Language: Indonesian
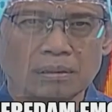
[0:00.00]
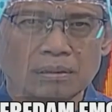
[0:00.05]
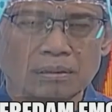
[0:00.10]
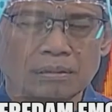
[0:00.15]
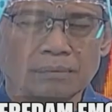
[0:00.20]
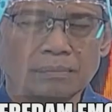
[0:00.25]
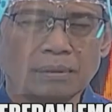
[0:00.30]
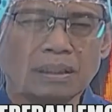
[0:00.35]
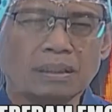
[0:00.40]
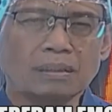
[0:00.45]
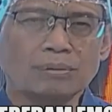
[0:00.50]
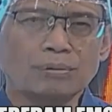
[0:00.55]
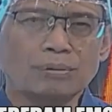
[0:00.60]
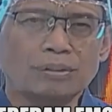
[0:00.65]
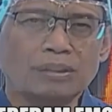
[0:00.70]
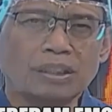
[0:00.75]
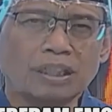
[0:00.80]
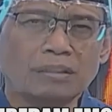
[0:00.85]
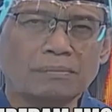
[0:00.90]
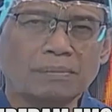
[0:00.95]
bagi
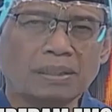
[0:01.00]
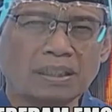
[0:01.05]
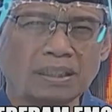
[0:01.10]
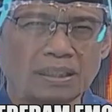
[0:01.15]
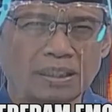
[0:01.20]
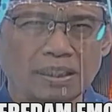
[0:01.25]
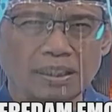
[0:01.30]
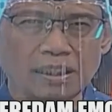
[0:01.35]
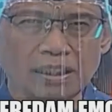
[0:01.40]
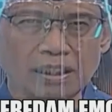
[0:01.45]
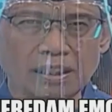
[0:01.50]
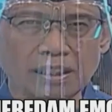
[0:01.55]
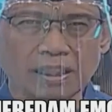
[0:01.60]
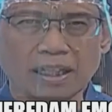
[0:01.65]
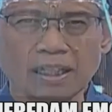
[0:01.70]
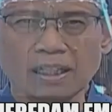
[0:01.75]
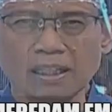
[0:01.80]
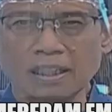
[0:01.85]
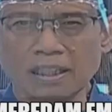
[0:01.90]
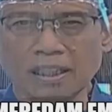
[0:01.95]
ujian bagi
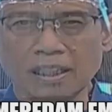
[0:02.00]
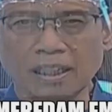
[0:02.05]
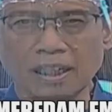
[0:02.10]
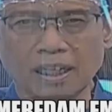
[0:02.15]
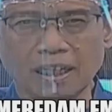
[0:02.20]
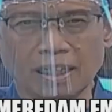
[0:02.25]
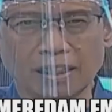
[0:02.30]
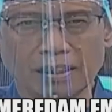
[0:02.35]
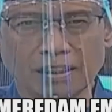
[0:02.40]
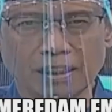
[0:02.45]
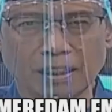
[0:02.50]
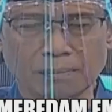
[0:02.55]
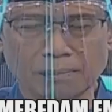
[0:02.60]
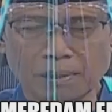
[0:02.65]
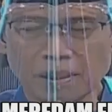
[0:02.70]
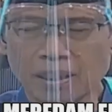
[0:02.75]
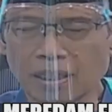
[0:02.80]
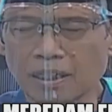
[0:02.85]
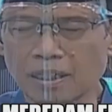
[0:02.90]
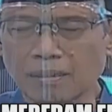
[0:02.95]
yang lainnya.
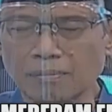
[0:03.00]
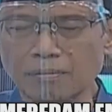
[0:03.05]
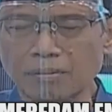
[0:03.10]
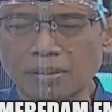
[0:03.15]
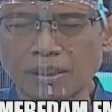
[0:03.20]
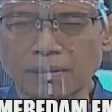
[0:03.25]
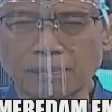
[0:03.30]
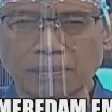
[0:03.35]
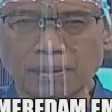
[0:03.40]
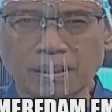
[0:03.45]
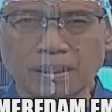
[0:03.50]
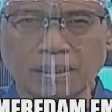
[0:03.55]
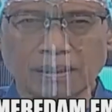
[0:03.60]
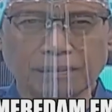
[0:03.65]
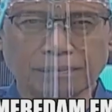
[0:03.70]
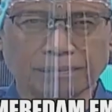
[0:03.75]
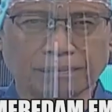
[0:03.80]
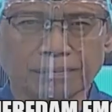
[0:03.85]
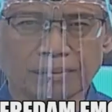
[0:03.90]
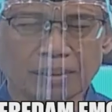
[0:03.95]
Apakah kamu sabar?
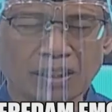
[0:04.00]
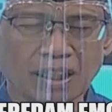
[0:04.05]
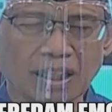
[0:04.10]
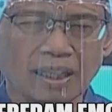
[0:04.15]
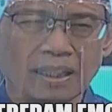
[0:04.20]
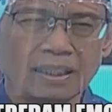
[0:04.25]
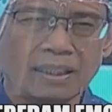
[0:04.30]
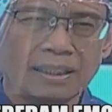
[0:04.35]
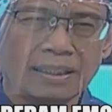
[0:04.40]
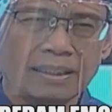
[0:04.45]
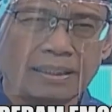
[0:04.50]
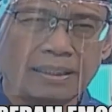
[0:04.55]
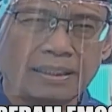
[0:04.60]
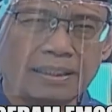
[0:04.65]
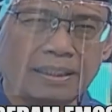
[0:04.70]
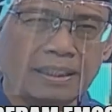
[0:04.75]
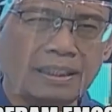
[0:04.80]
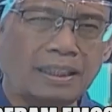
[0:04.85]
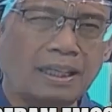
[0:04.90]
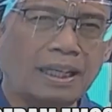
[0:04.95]
Nah,
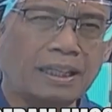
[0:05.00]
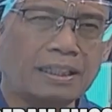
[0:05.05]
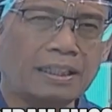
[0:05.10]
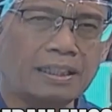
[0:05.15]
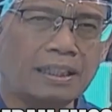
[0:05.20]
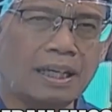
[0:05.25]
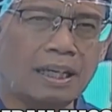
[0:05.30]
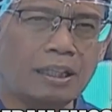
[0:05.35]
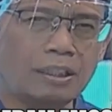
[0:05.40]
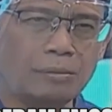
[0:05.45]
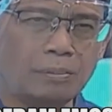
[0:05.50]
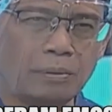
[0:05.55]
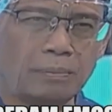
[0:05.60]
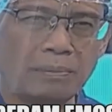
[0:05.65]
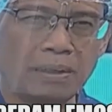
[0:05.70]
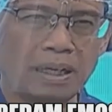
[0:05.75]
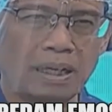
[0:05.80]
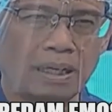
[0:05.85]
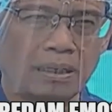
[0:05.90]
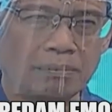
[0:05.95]
Disinilah kita harus
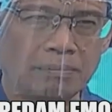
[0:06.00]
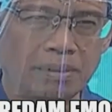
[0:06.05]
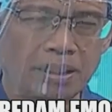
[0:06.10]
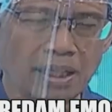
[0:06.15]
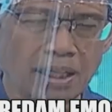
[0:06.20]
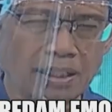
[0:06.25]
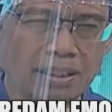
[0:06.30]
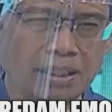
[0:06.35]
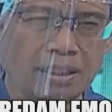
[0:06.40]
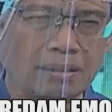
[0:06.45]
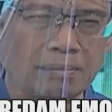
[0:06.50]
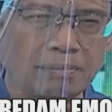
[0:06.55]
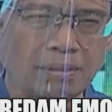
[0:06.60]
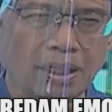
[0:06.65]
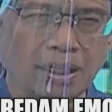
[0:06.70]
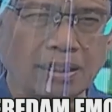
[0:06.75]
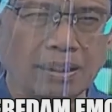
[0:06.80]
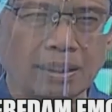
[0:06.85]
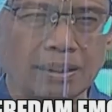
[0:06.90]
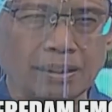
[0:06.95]
memahami ayat demi
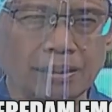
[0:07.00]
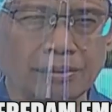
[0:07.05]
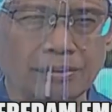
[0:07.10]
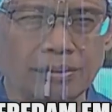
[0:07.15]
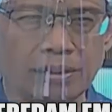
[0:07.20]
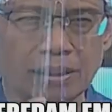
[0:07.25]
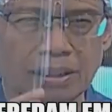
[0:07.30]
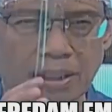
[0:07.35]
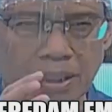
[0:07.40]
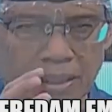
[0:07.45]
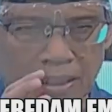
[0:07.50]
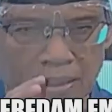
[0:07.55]
ayat itu kita